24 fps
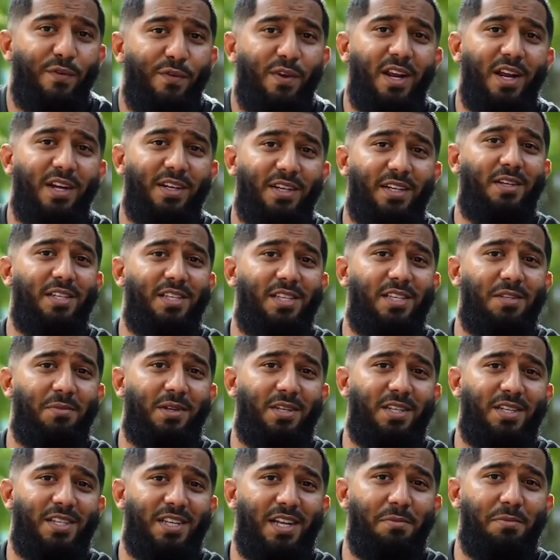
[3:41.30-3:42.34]
Filan liest
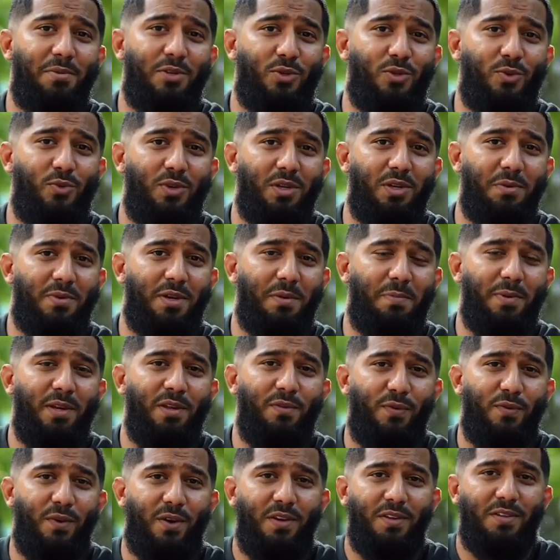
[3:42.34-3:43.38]
immer dieselbe Suche im
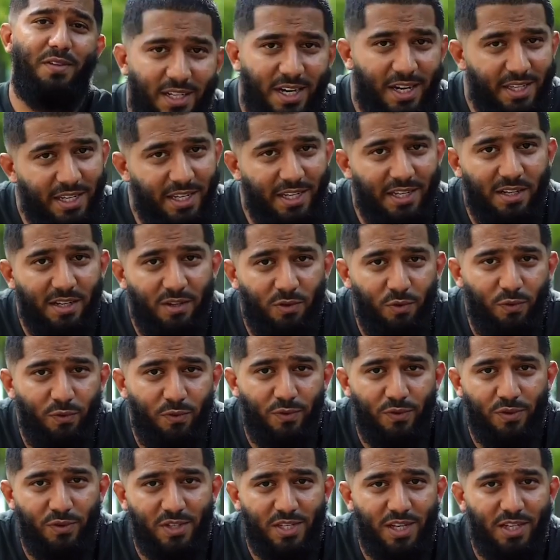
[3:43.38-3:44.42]
Gebet vor. Dann hat er ihn
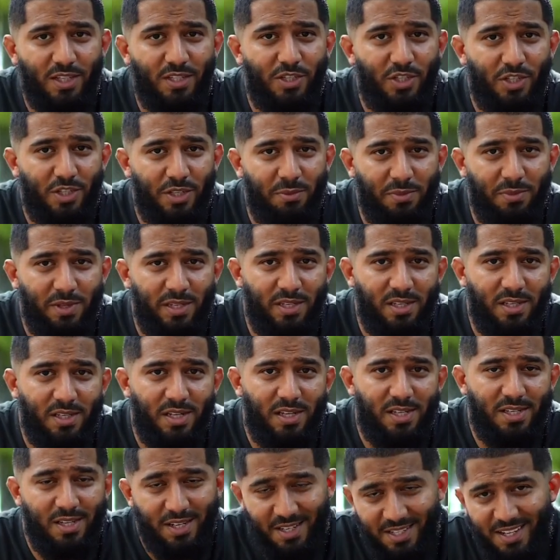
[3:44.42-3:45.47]
gerufen und sagte, stimmt das?
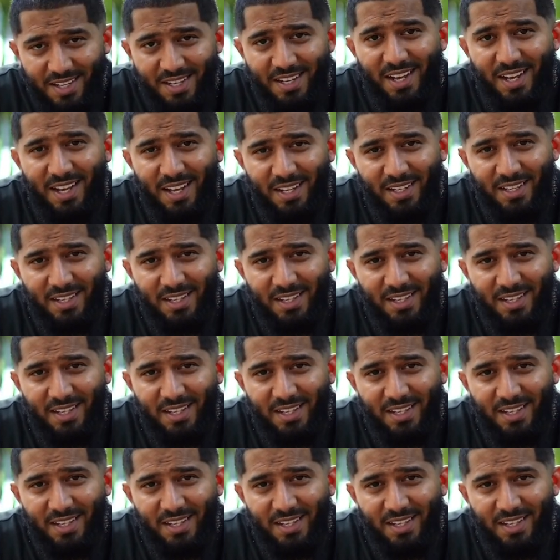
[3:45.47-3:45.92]
Er sagte, ja.